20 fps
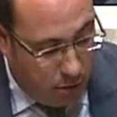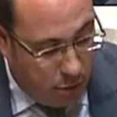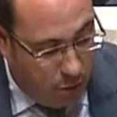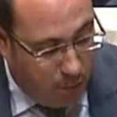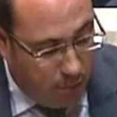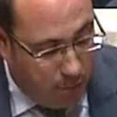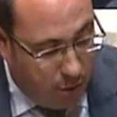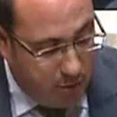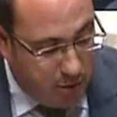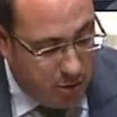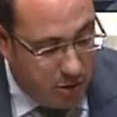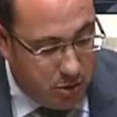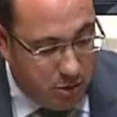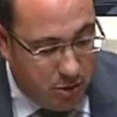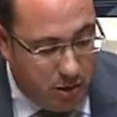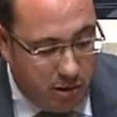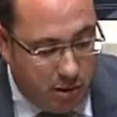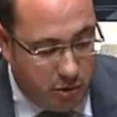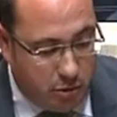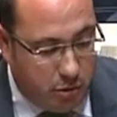compromiso
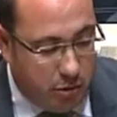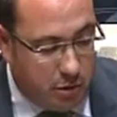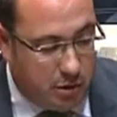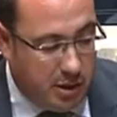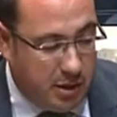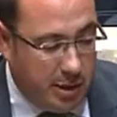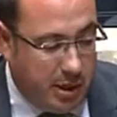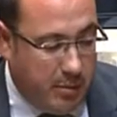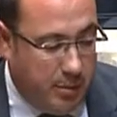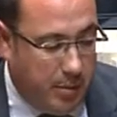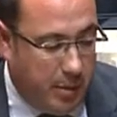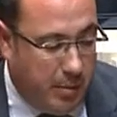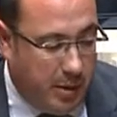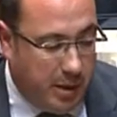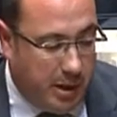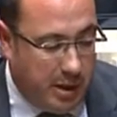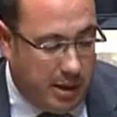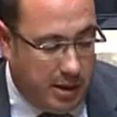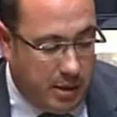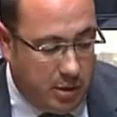y el de todo este equipo
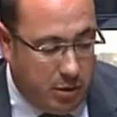para